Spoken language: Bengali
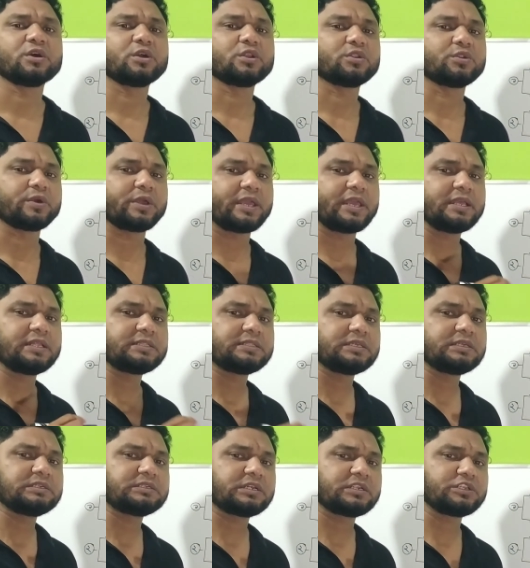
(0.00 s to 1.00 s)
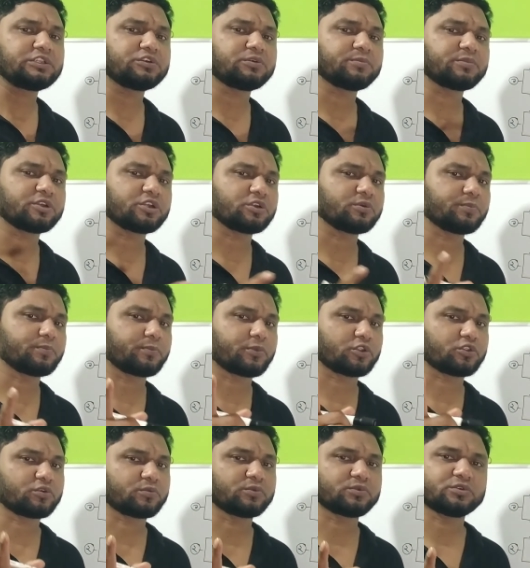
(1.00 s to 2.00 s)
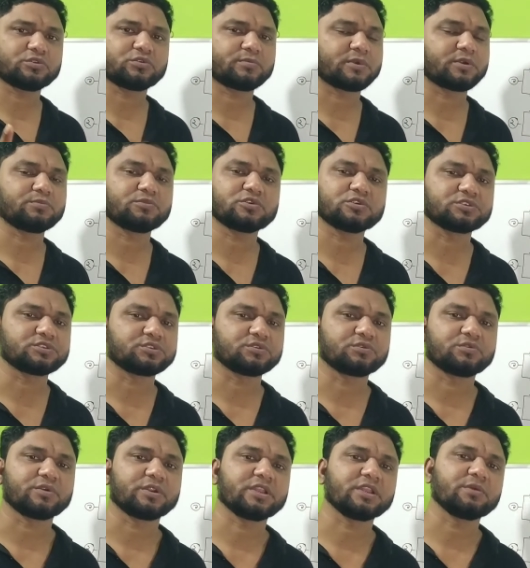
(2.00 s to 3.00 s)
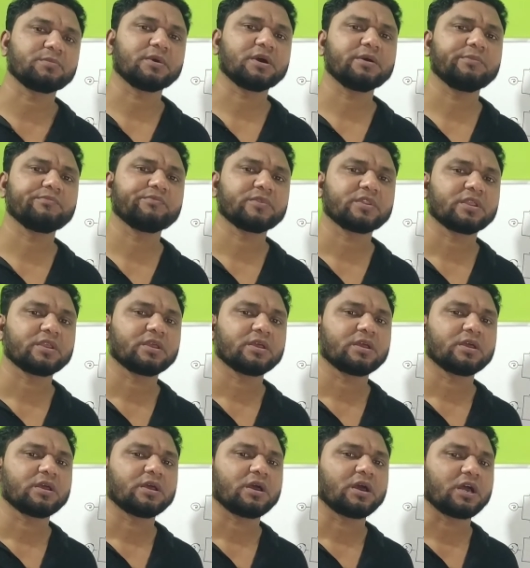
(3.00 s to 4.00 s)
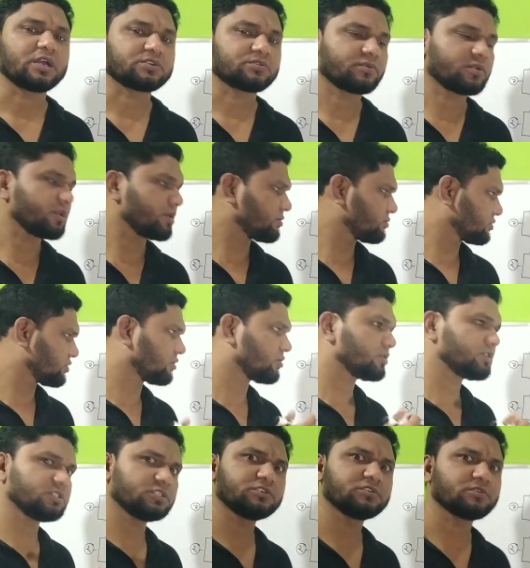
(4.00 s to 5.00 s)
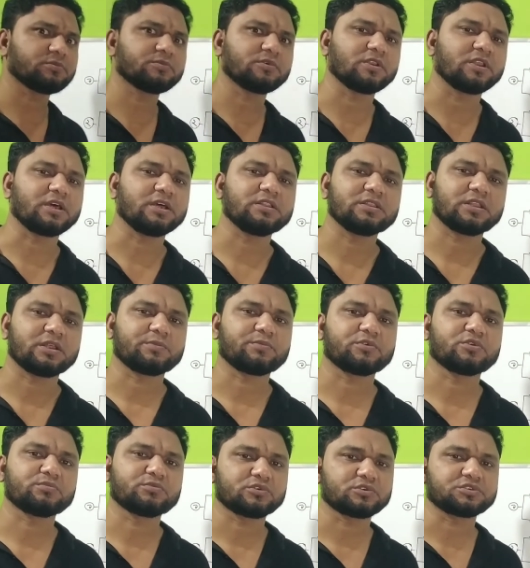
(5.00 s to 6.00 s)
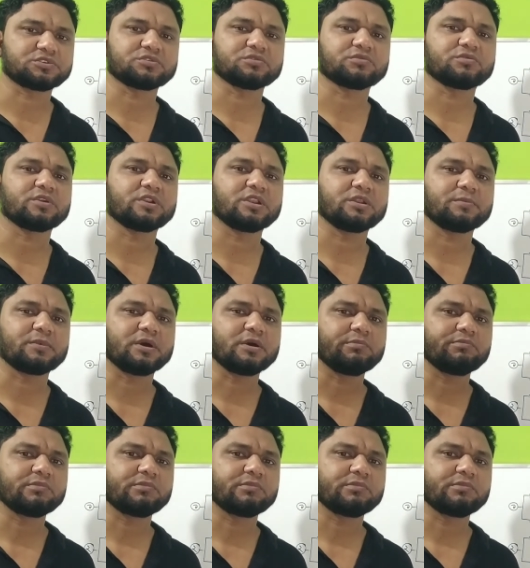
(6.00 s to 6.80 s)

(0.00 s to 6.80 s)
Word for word: তো এই তিনটা নিয়মকে প্রথমত তোমরা মুখস্থ করে নিবা আসলে সহজেই নিয়মগুলা তারপর মুখস্থ করে নিবা